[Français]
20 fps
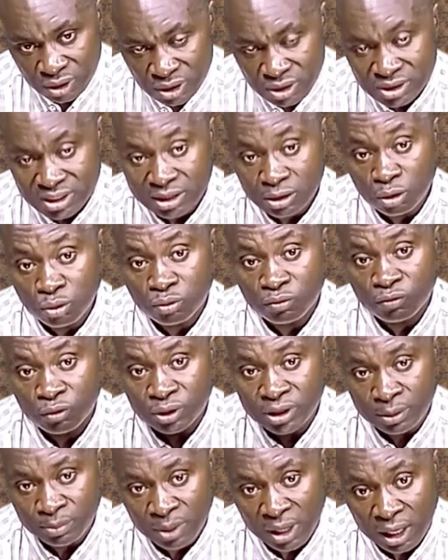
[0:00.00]
c'est un nouveau
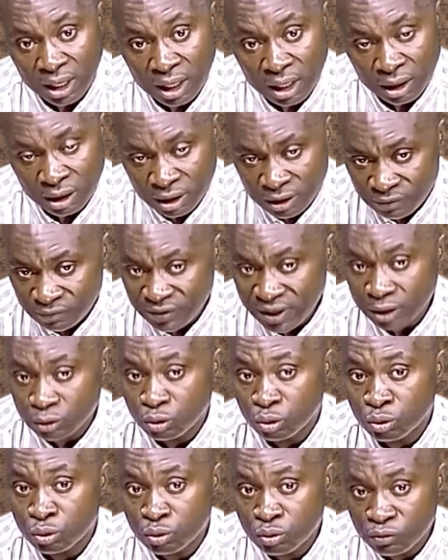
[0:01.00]
départ vers
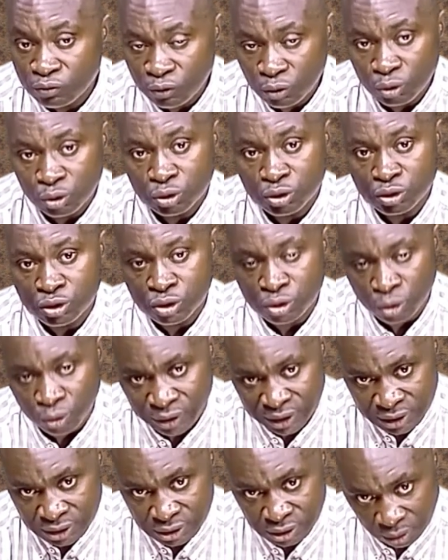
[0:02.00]
de nouveaux
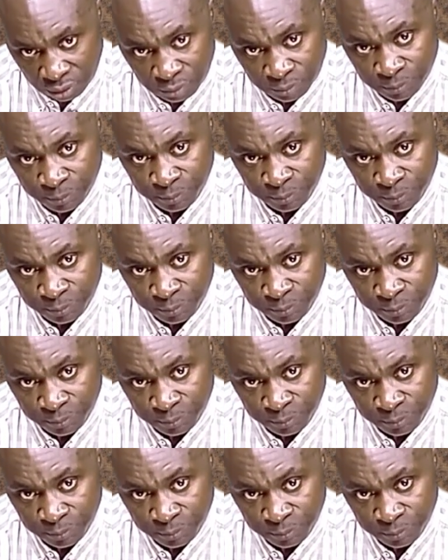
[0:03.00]
horizons.